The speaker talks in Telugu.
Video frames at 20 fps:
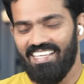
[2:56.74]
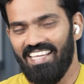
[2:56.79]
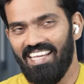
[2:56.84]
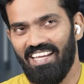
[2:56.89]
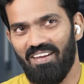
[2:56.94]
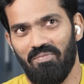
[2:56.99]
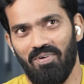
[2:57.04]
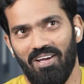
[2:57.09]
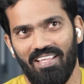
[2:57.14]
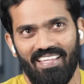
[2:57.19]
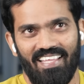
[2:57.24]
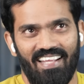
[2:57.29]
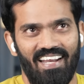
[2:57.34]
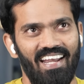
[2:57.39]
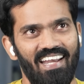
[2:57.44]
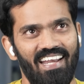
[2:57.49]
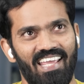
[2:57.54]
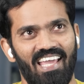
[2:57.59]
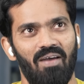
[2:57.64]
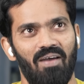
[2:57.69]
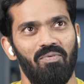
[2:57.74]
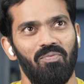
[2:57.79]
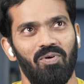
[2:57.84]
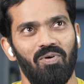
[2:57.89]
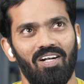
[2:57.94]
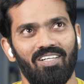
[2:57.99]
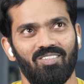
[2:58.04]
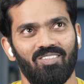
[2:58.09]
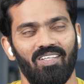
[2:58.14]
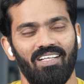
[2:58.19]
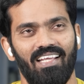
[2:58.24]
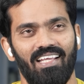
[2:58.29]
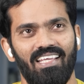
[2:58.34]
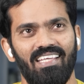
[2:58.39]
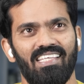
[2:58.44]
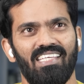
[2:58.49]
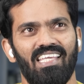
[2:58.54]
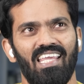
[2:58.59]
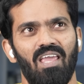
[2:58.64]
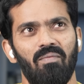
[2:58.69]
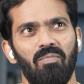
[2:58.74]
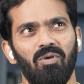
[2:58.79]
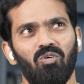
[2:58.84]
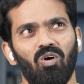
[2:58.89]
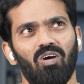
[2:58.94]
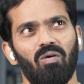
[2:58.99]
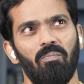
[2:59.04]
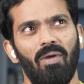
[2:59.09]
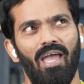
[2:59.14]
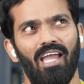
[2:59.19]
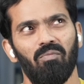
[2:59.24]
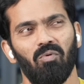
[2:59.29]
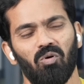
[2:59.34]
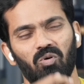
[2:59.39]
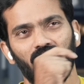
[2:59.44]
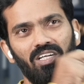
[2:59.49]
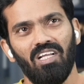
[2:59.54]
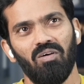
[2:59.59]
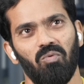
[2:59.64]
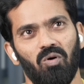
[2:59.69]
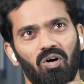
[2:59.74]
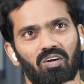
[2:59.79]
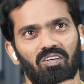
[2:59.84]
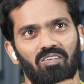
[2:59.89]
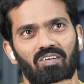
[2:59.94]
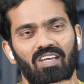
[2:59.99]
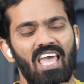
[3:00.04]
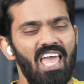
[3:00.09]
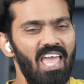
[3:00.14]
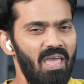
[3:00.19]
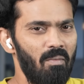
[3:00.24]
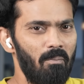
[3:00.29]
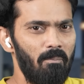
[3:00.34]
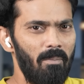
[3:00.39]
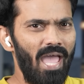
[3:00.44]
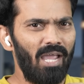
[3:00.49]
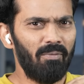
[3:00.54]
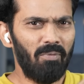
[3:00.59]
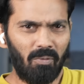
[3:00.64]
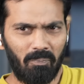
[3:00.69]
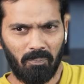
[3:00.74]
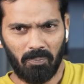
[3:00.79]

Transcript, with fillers: ఇంక మా అందరనే యాపిల్ ప్రొడక్ట్స్ ఉన్నాయి గేమింగ్ ఒక మ్యాక్బుక్ ఉంటే బాగుండు మ్యాక్బుక్